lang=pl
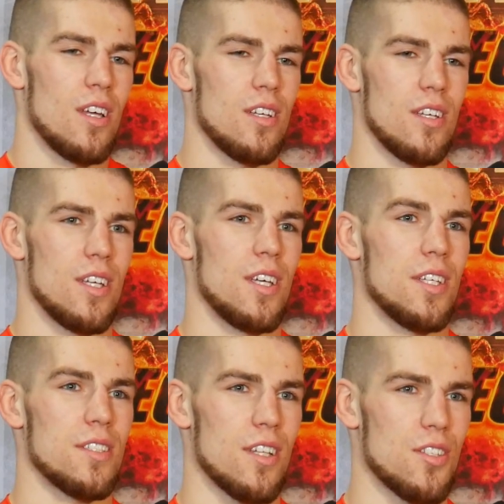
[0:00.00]
E,
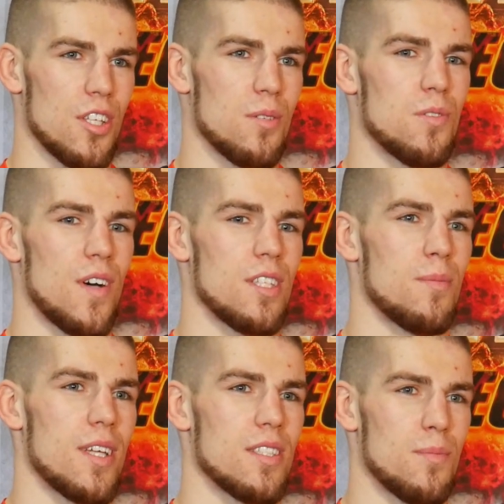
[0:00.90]
I za trzecim,
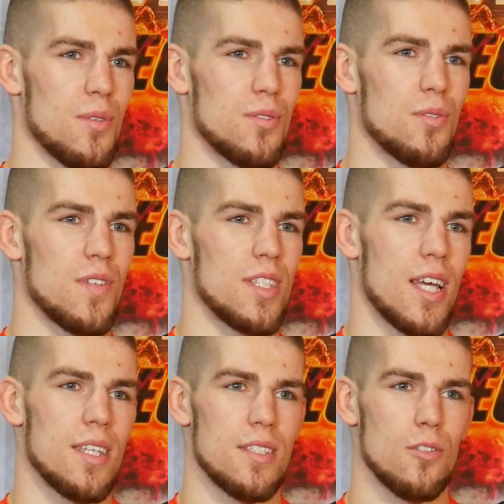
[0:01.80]
czwartym razem po prostu
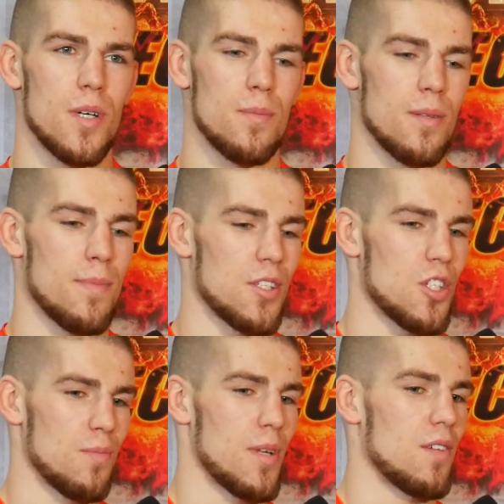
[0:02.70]
wyjdę Superman
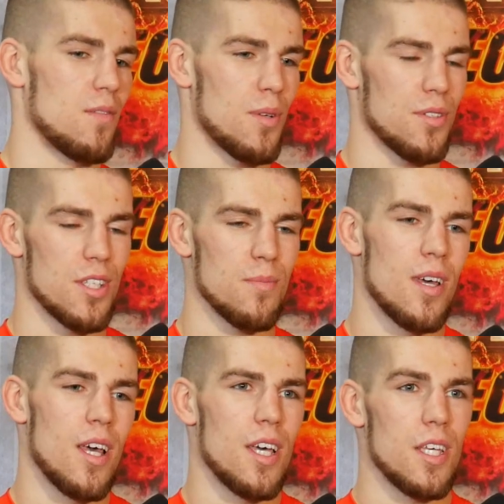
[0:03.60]
punchem prawym prostym
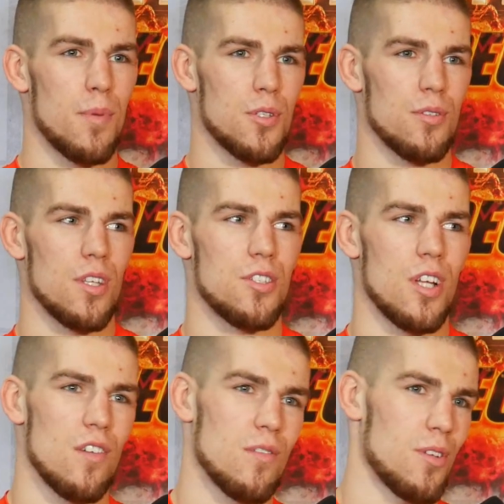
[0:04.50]
i pociągnę
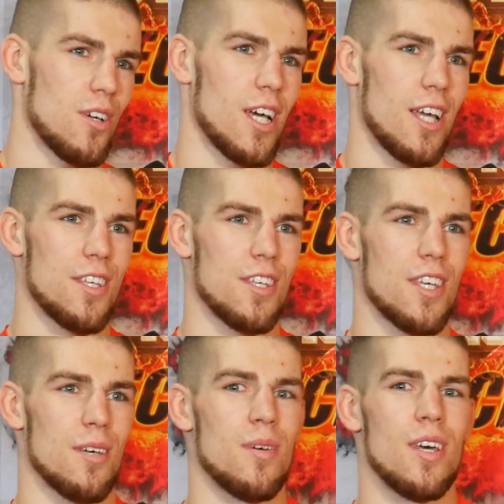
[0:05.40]
jeszcze lewą nogę high
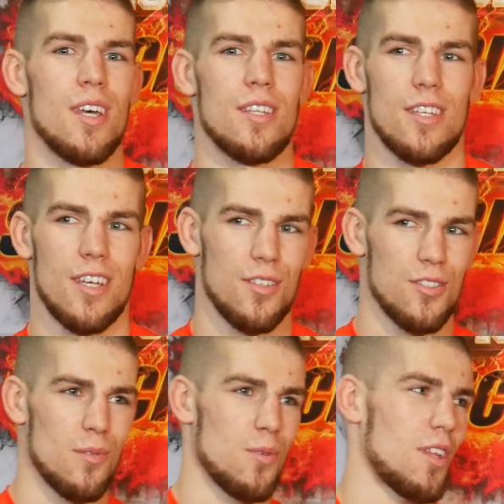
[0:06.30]
kickiem, tak jak to
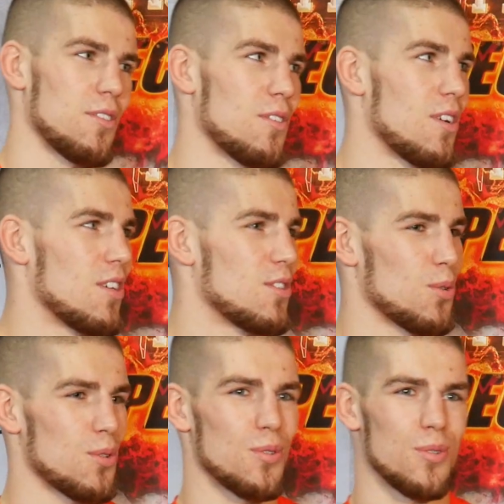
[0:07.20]
zrobił ostatnio
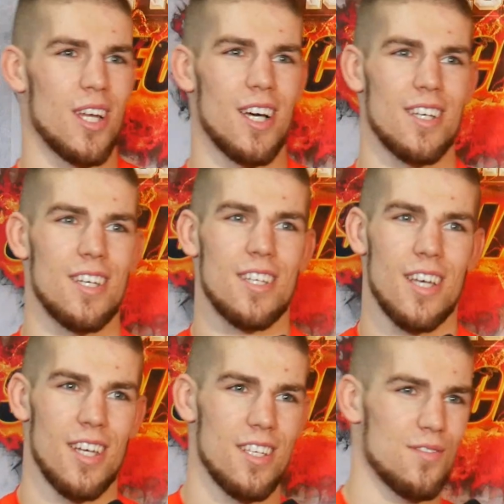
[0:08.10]
Surdu na
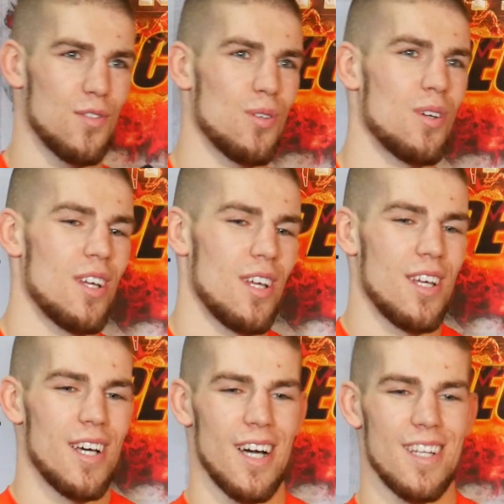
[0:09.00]
KSW.
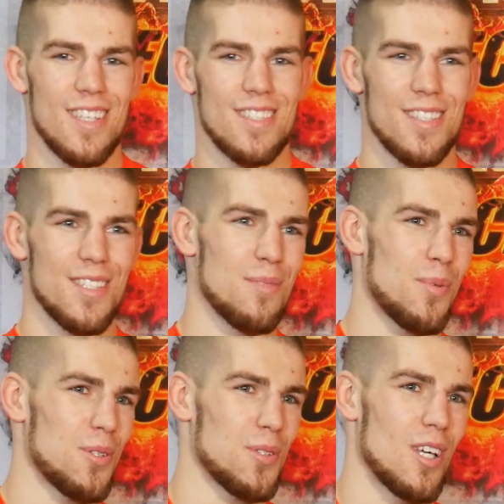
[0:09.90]
Ale niestety nie
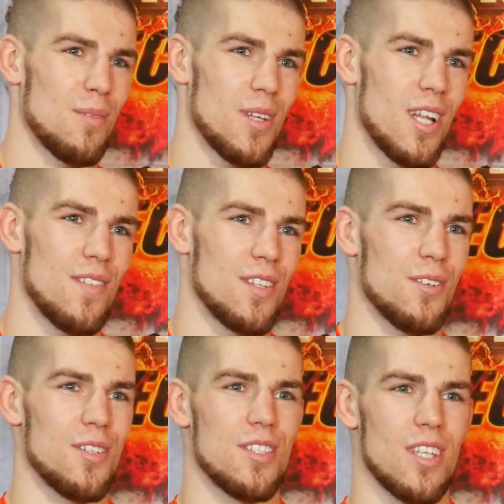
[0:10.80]
pociągnąłem tej lewej
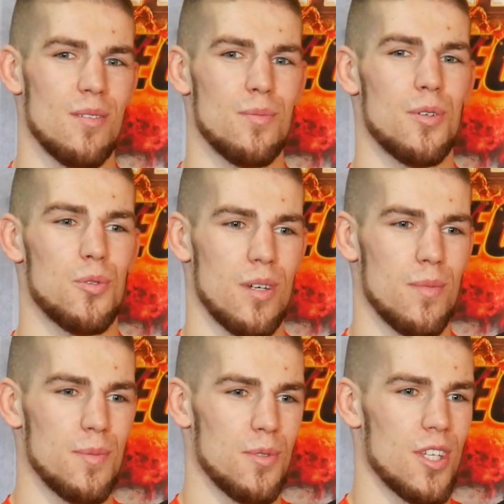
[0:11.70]
nogi, czasami poszła
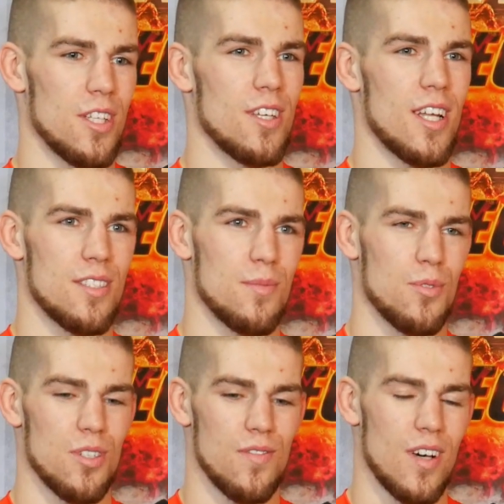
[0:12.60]
bezpośrednio raz,
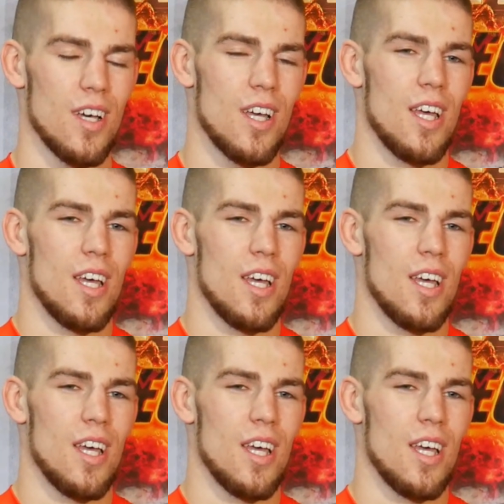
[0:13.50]
może dwa.